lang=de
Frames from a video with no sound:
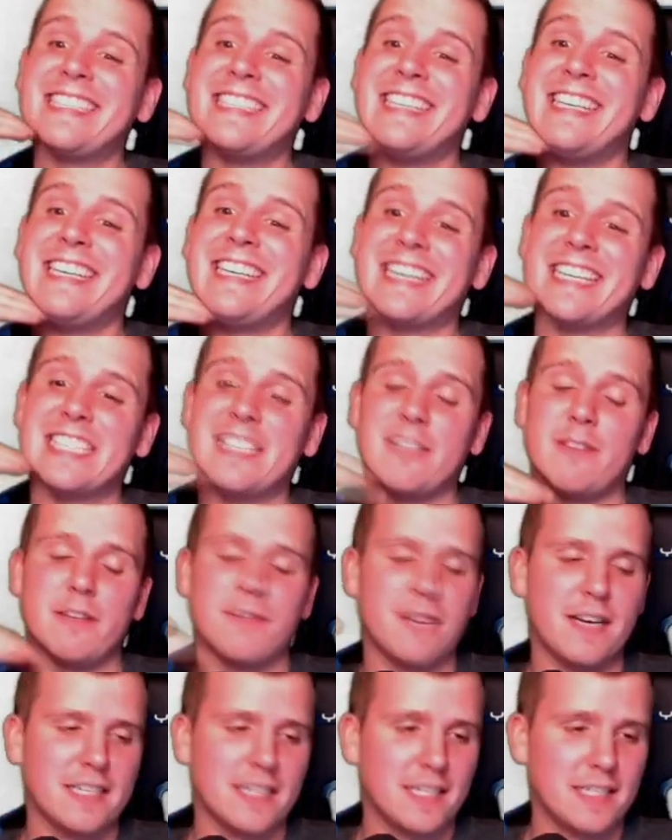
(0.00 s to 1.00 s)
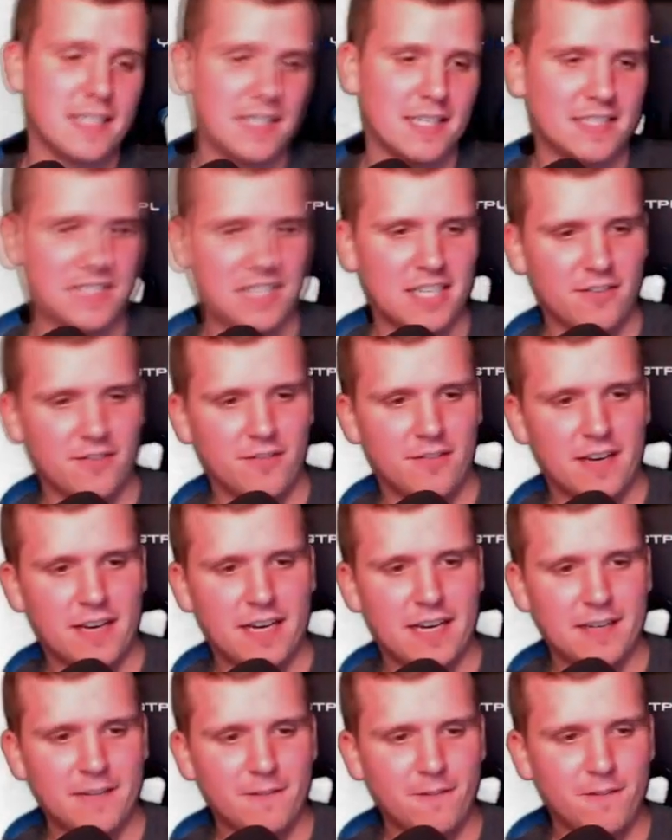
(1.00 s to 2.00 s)
ja, gestern war Vatertag, da war
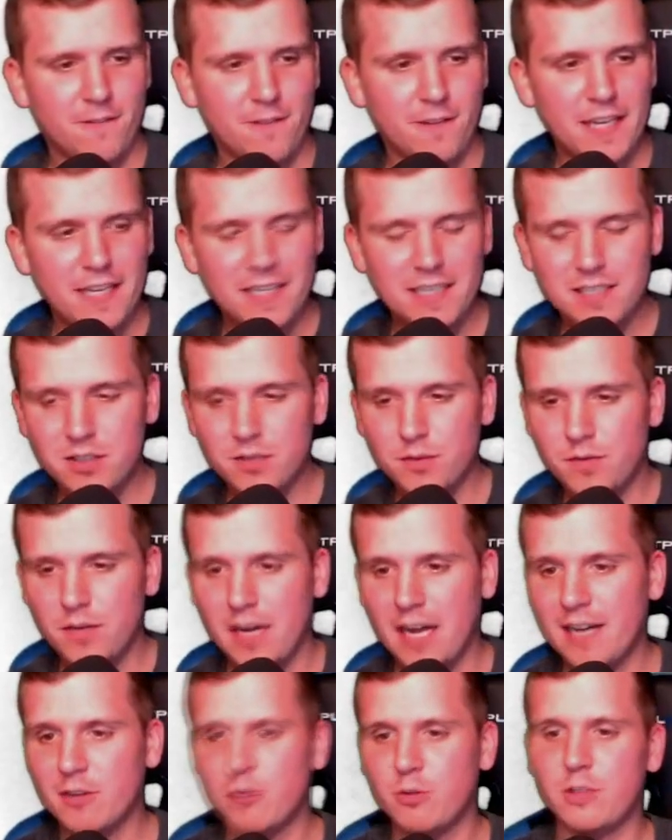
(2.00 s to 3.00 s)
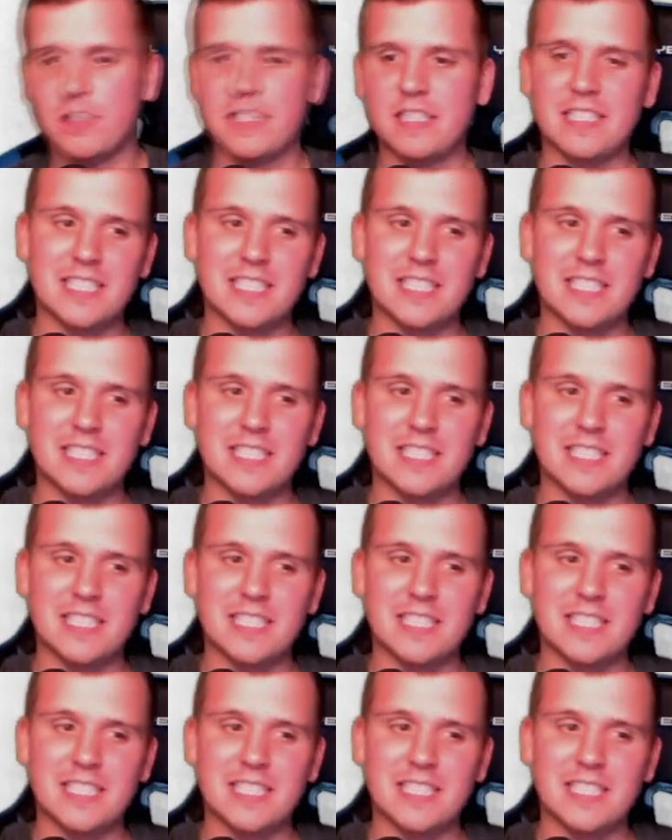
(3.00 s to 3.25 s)
ein wenig zu viel Alkohol drin,